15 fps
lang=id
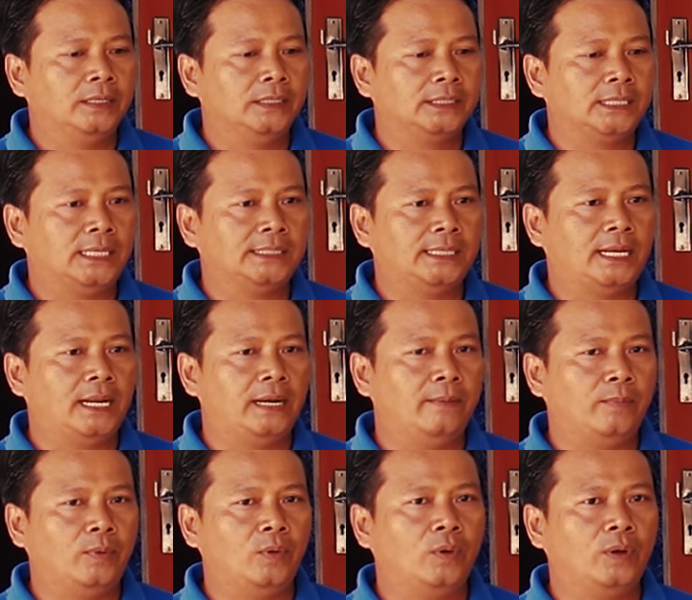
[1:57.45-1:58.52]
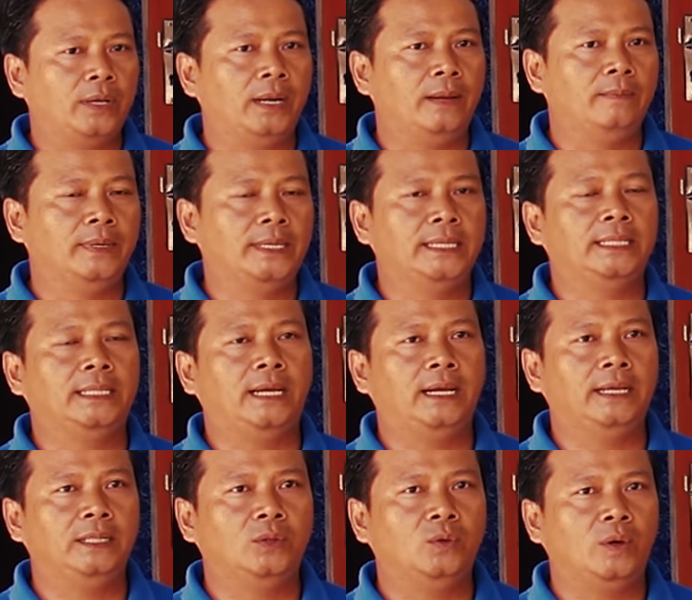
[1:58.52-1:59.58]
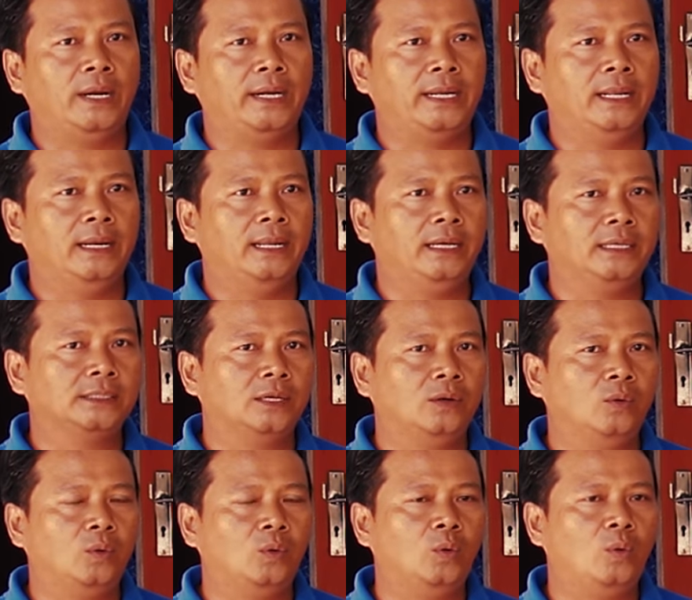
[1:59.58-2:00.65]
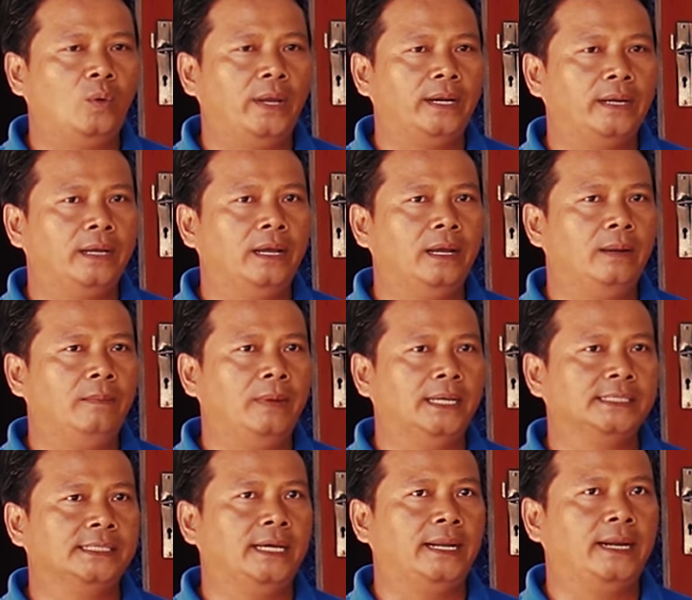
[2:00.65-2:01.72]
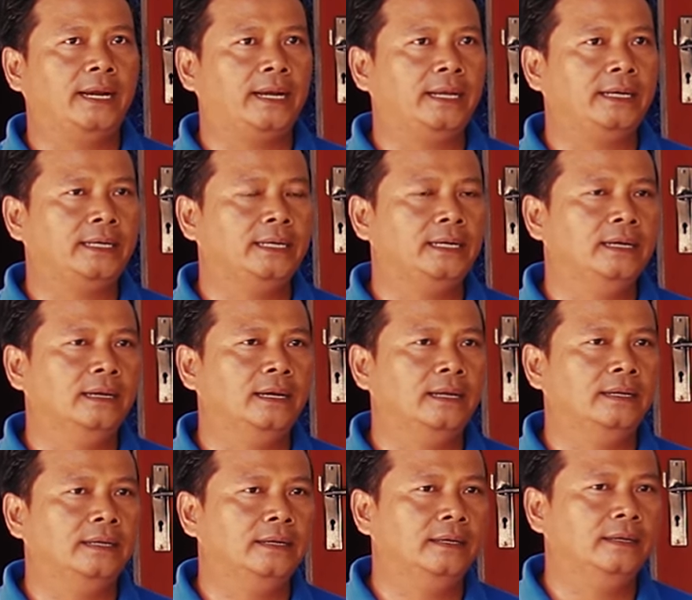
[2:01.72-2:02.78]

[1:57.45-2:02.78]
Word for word: eh, sasaran program kita itu adalah seluruh warga masyarakat dengan